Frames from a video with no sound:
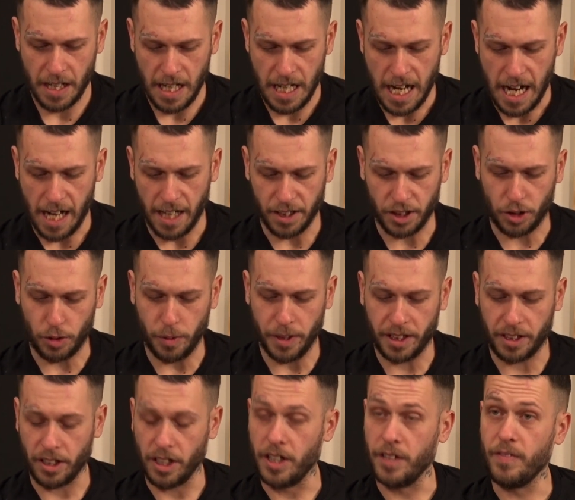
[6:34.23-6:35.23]

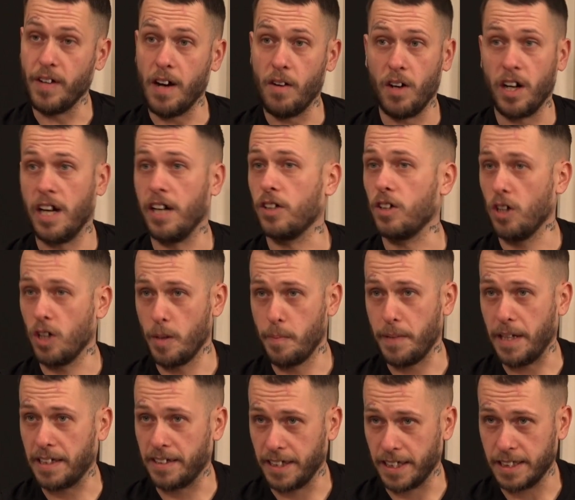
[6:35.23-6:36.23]
Ensuite, euh, il va y avoir encore un
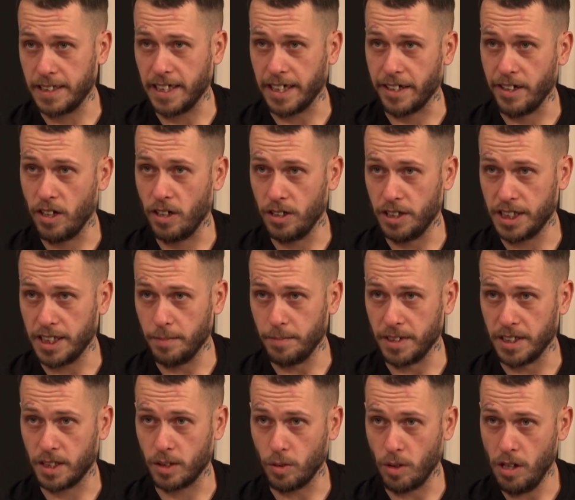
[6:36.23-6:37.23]
party extérieur le
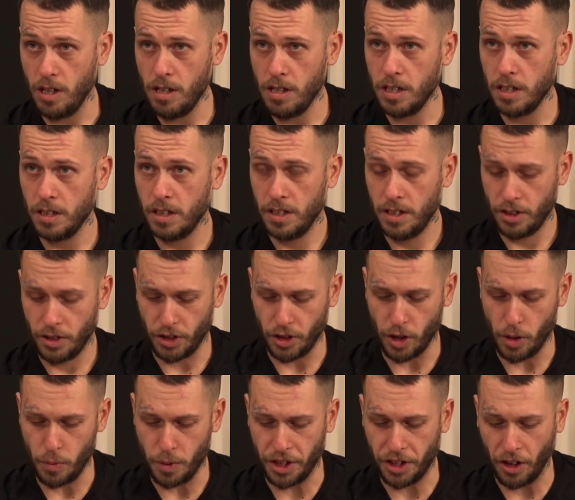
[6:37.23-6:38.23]
samedi soir, de
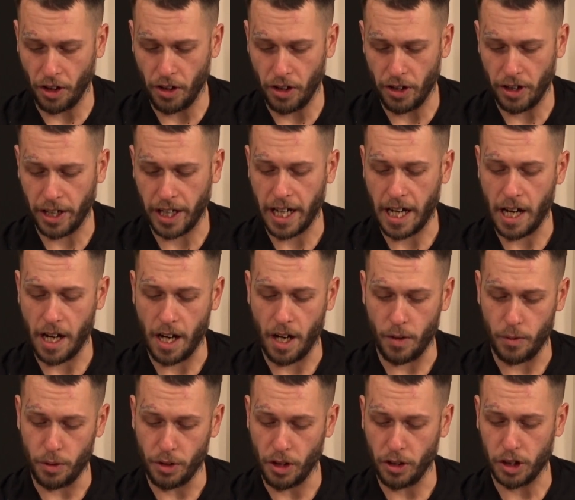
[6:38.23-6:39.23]
8h à
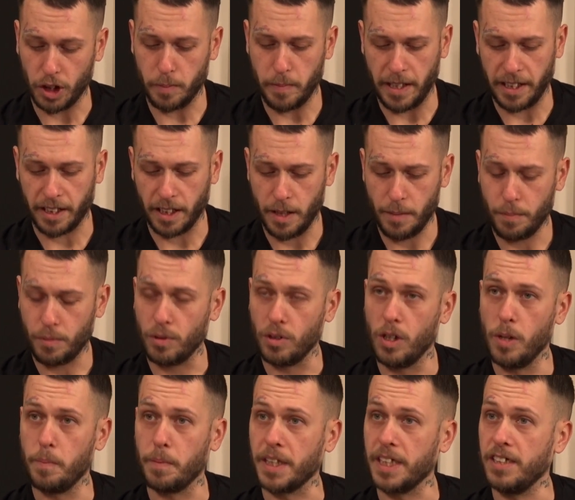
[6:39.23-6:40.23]
1h du matin pour
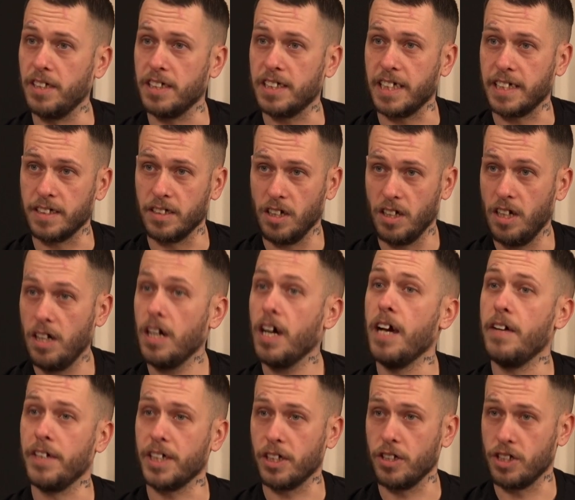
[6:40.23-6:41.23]
le prix de 5
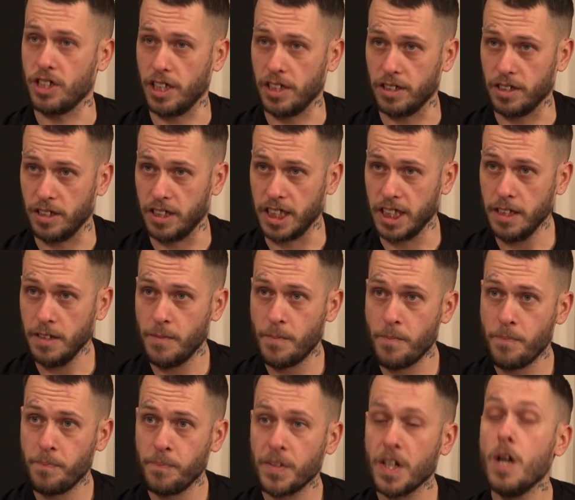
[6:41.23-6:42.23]
avec un chansonnier.
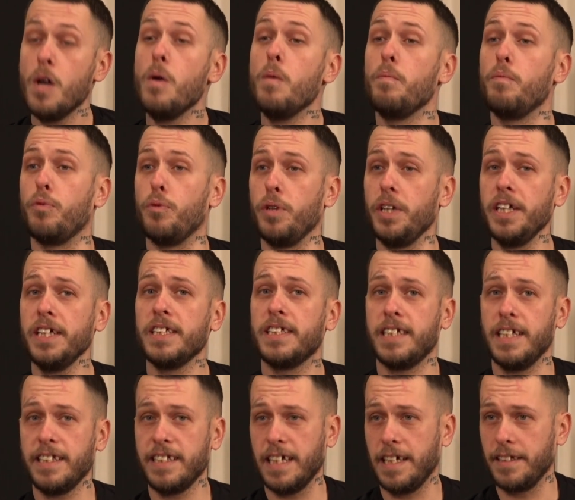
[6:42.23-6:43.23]
Puis
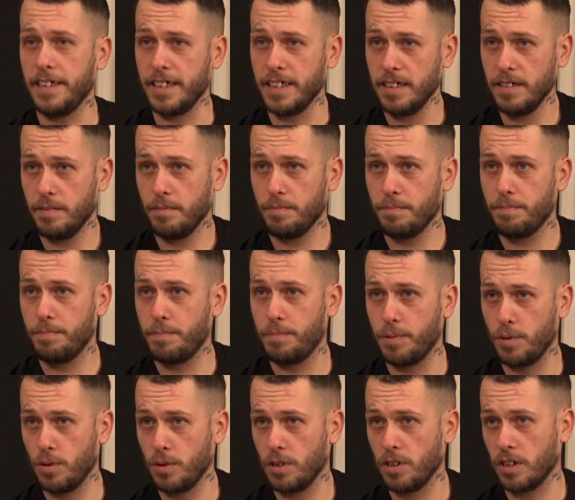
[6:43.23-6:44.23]
cette année,
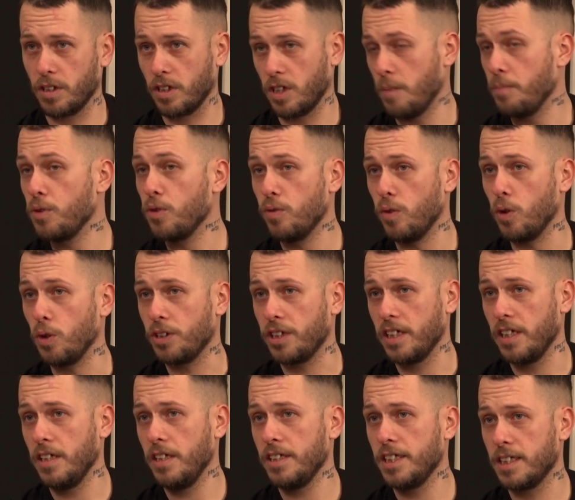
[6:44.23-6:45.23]
pour, comme
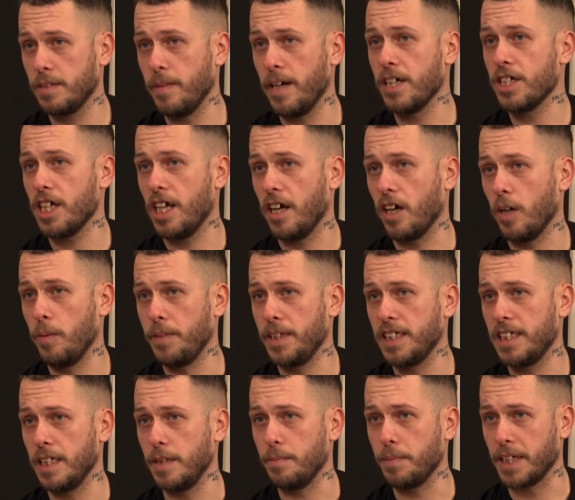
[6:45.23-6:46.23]
nouveauté, dimanche à la remise
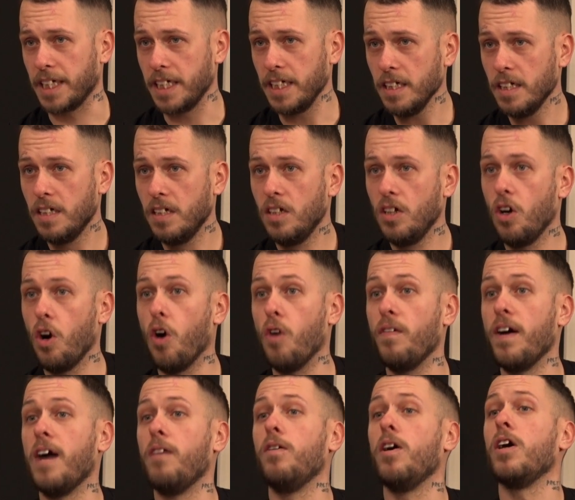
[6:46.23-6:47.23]
des prix, on
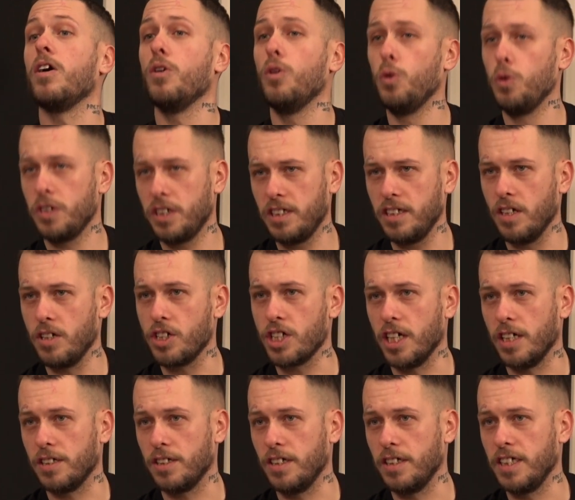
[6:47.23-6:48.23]
va avoir aussi un
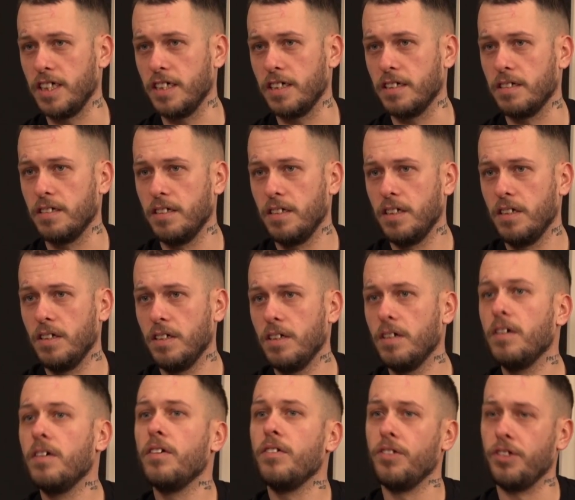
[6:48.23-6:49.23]
chansonnier. OK.
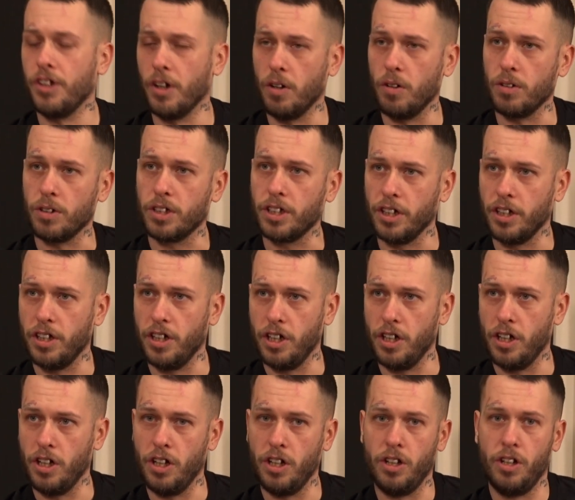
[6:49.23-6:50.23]
Donc,
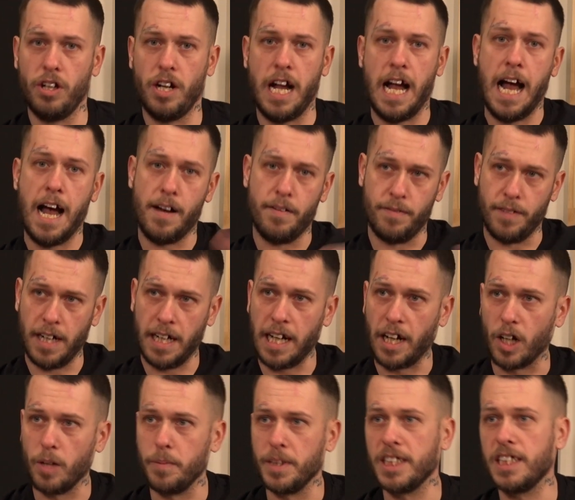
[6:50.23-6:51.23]
euh, avant la
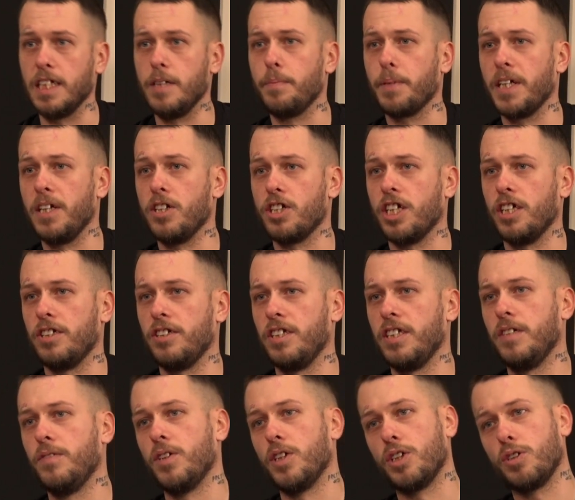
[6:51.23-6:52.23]
remise des prix, le
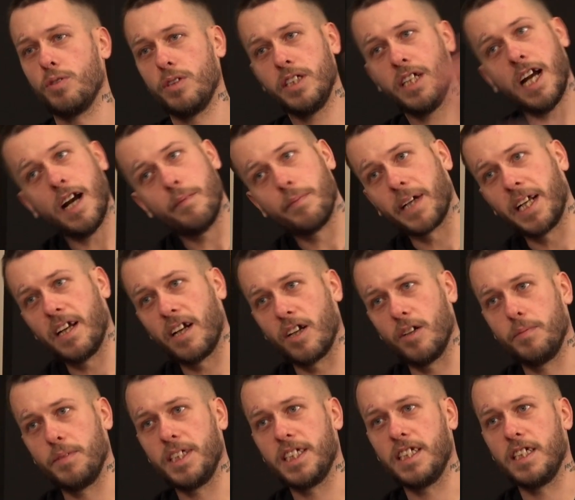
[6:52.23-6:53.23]
chansonnier va jouer. Après la
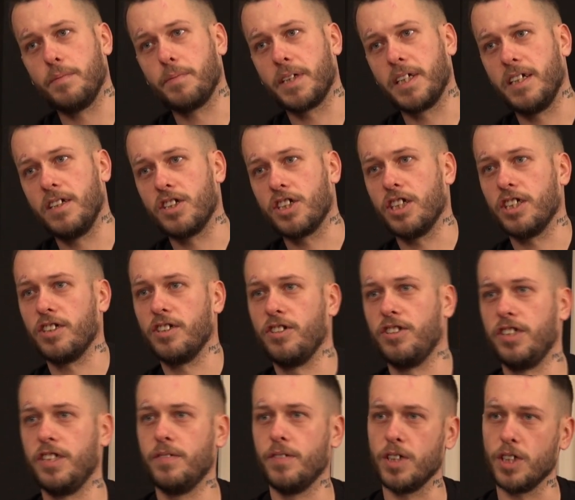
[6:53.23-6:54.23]
remise des prix, le
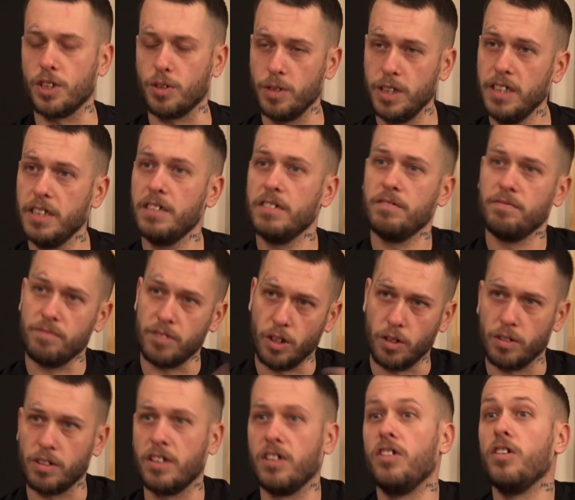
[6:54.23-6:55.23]
chansonnier va jouer.
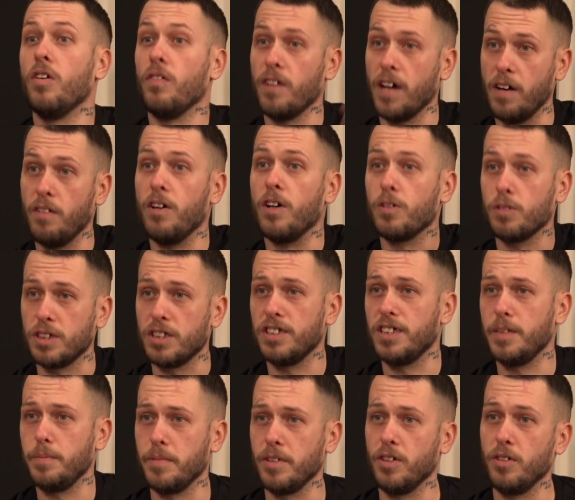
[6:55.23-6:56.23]
Donc là, on va avoir aussi
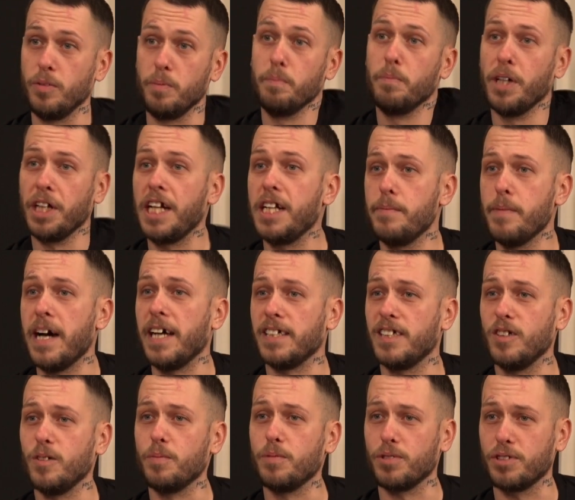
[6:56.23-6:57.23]
une, bonne
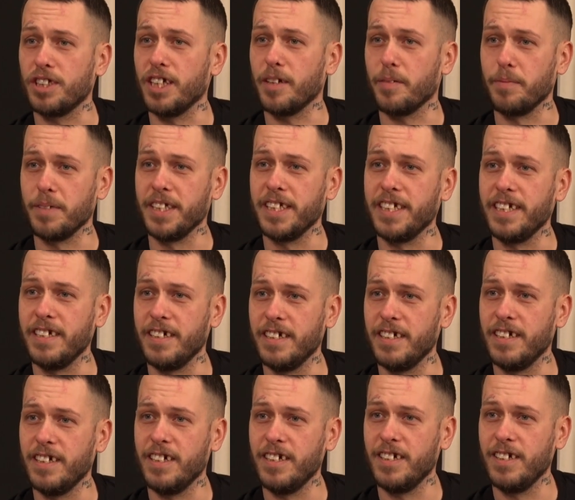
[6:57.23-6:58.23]
animation pour terminer euh,
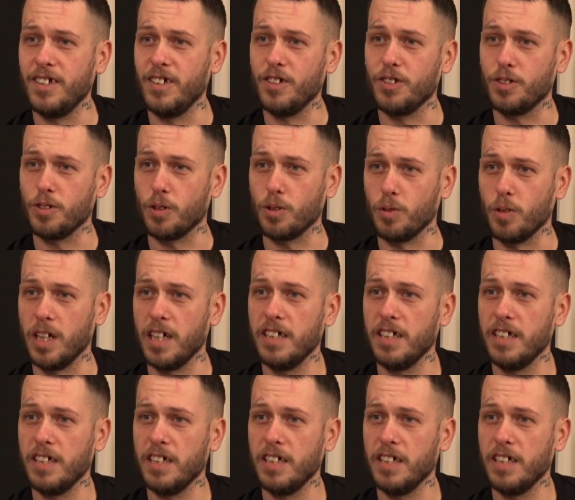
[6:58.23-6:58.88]
le tournoi.